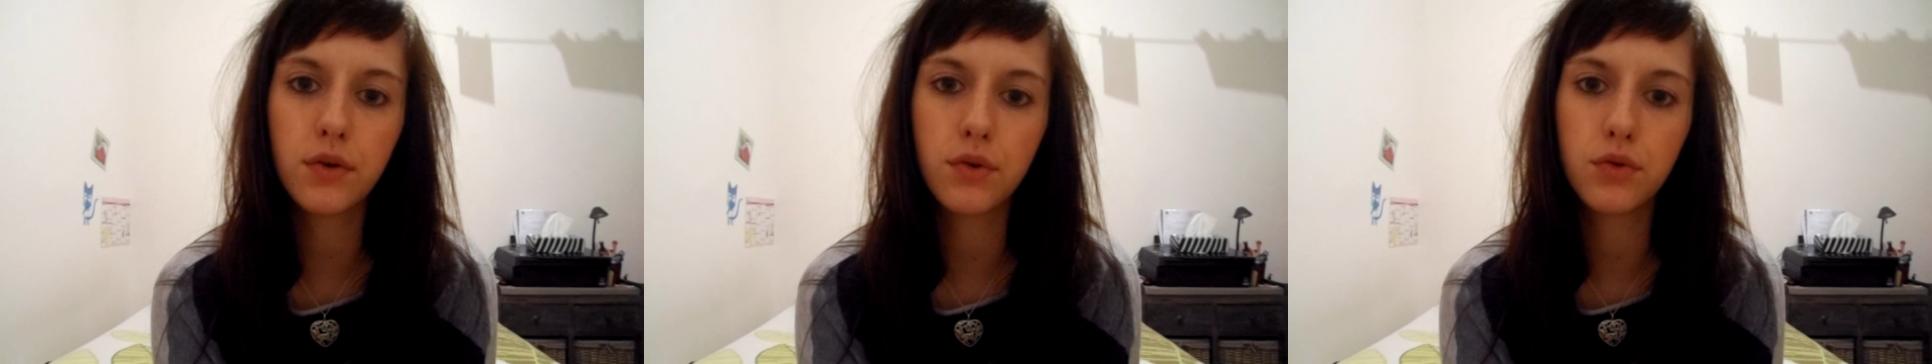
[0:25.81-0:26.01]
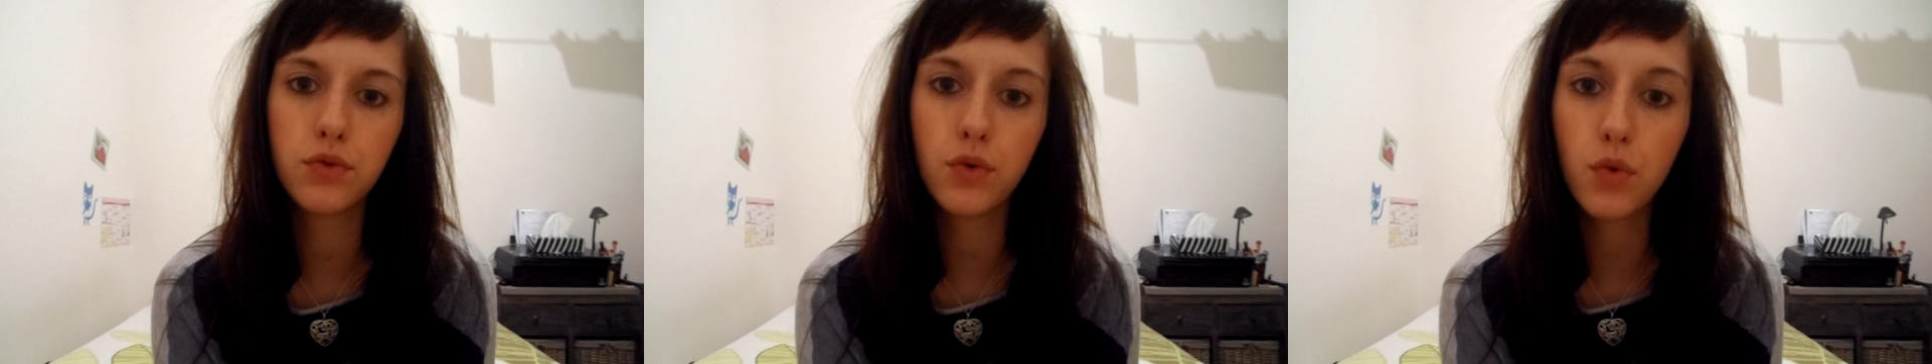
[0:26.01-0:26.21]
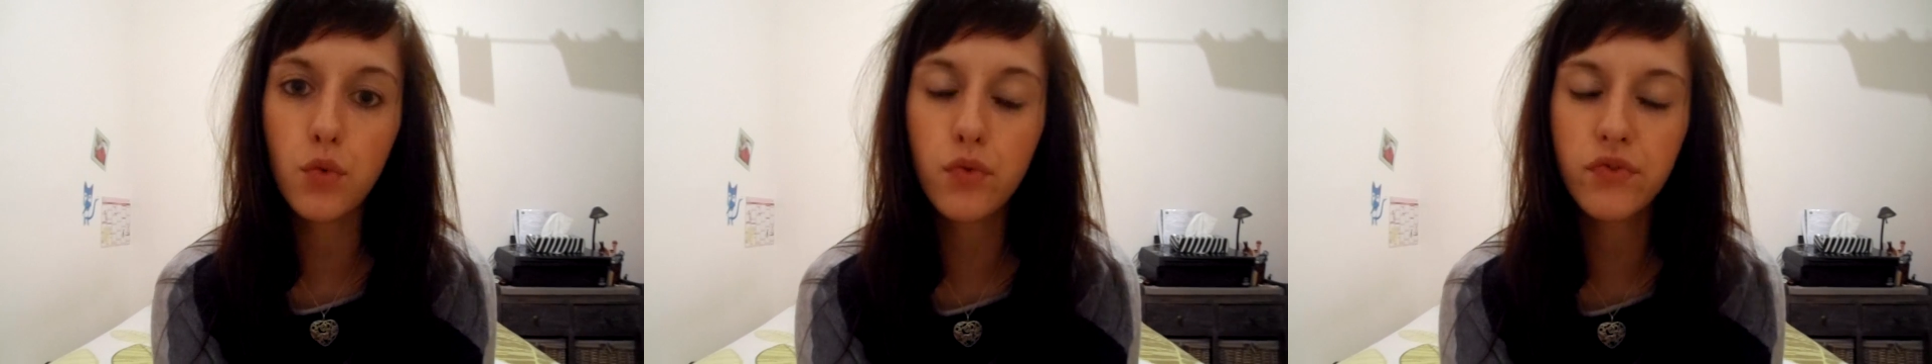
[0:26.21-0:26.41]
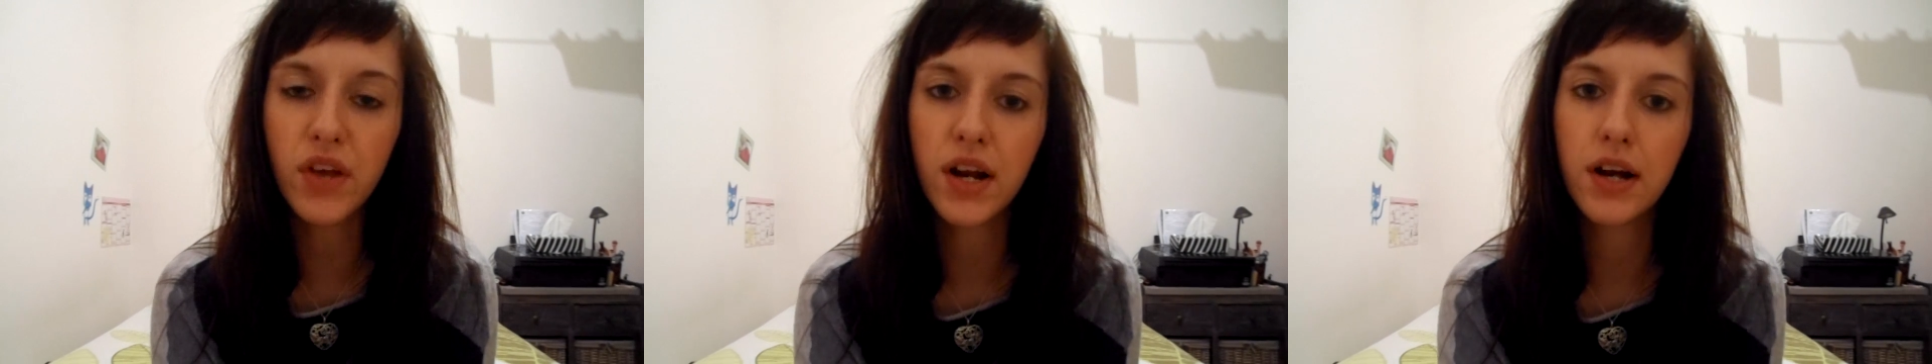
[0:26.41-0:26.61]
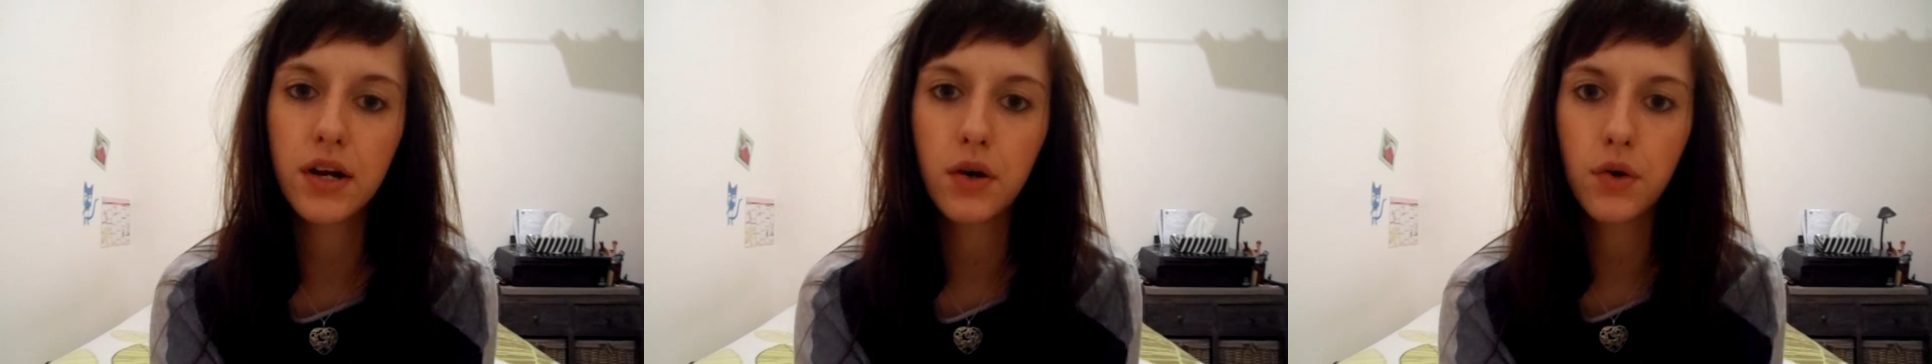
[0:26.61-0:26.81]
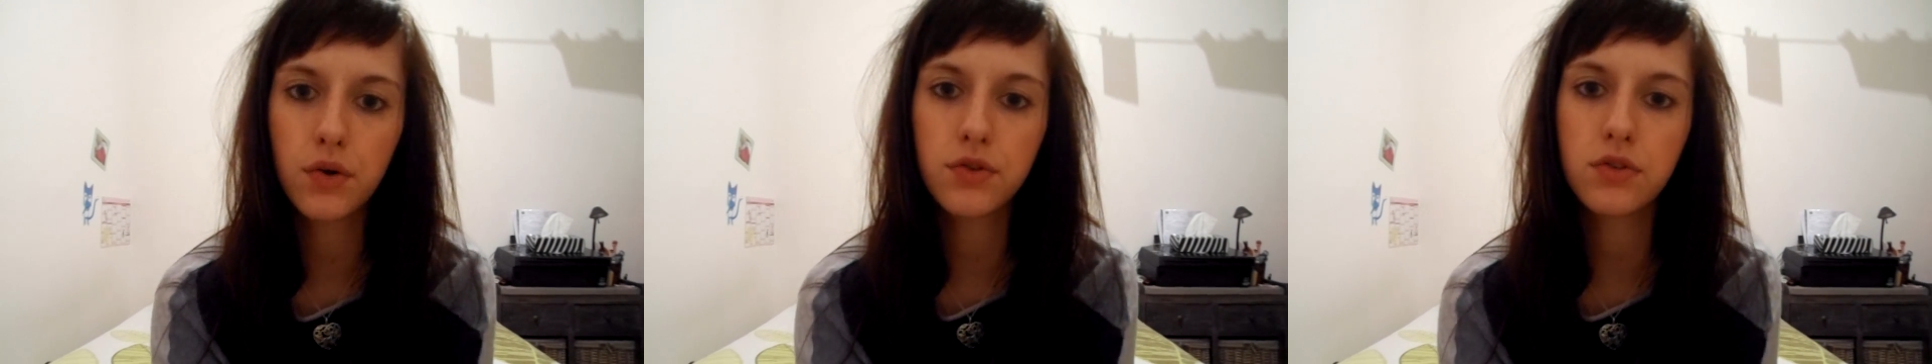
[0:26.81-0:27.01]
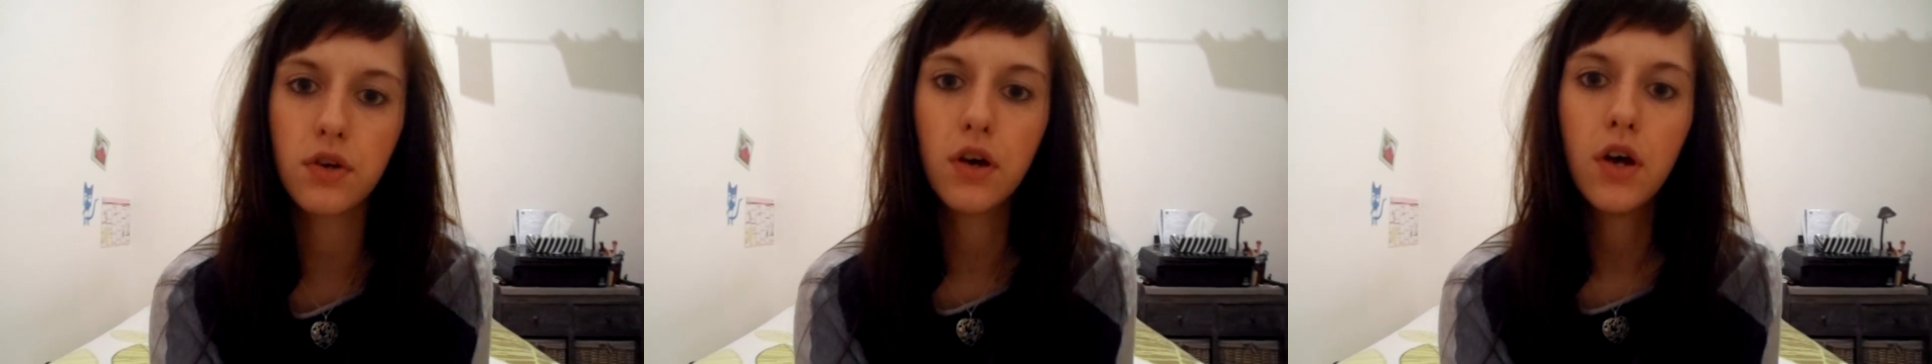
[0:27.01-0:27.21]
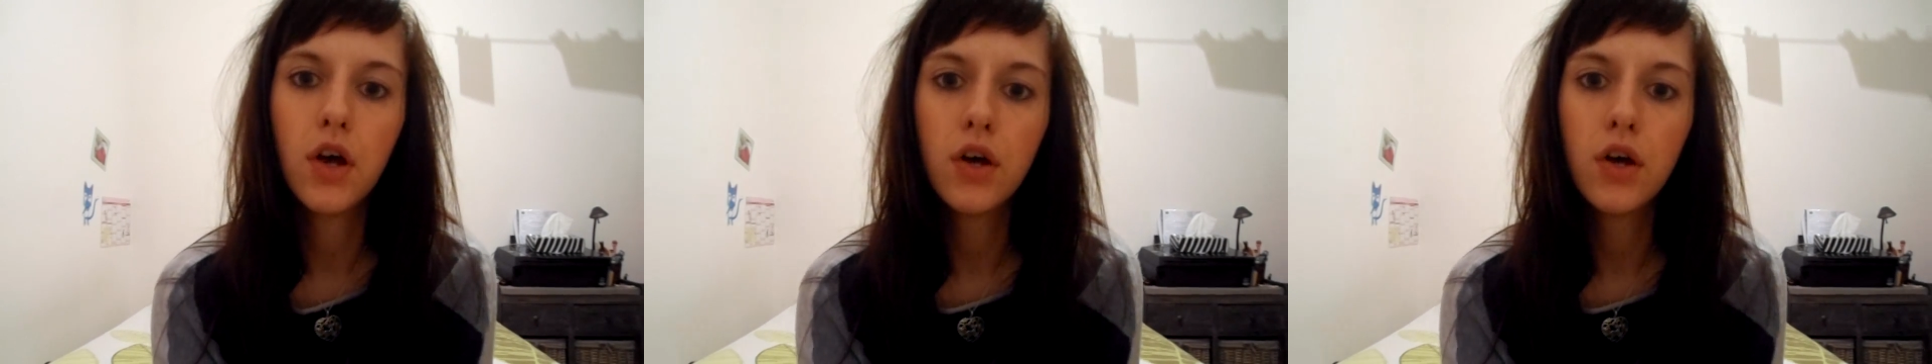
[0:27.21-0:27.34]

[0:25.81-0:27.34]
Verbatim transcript: euh, de où vient la cause.